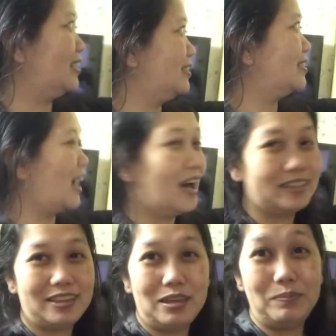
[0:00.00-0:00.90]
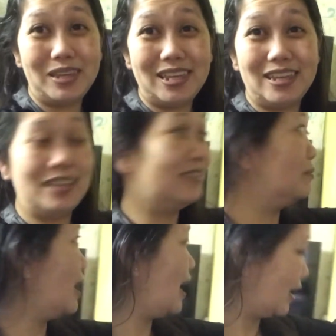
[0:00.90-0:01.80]
guys, Ate is
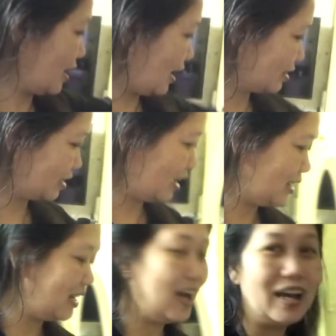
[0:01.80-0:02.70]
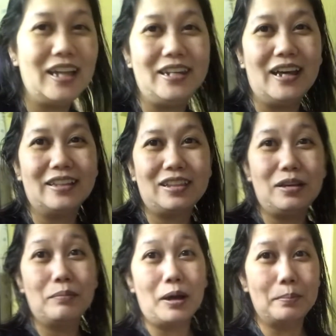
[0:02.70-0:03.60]
back at kailangan
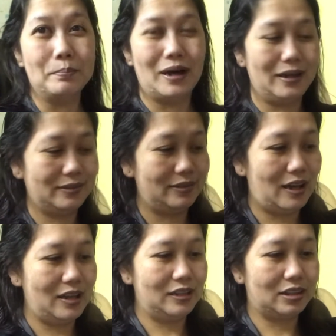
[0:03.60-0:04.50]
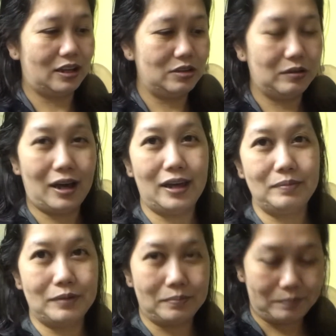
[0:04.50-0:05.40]
nating magmas dahil tayo
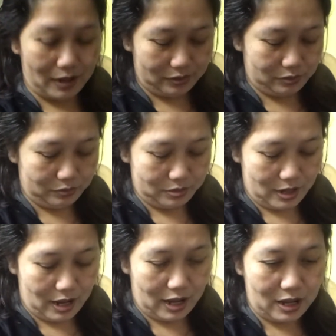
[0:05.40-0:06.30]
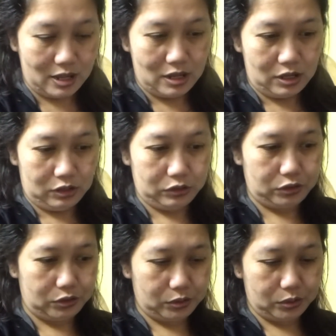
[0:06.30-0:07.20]
ay papasok na.
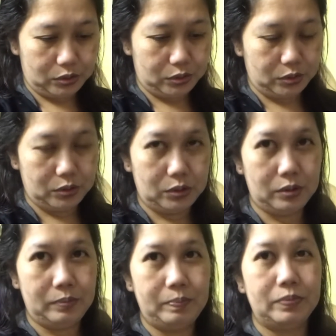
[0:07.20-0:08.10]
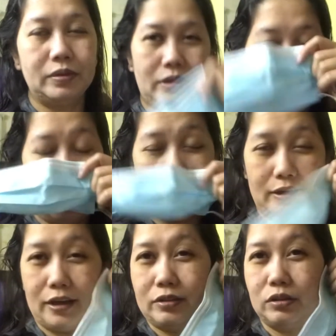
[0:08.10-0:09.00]
So,
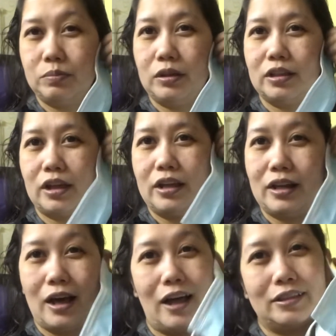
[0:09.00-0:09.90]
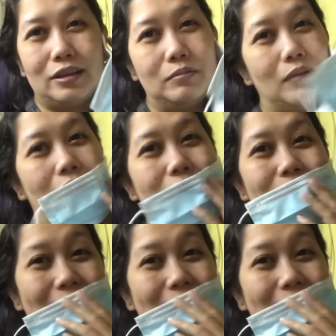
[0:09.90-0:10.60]
ayan, suot na tayo ng ating mask.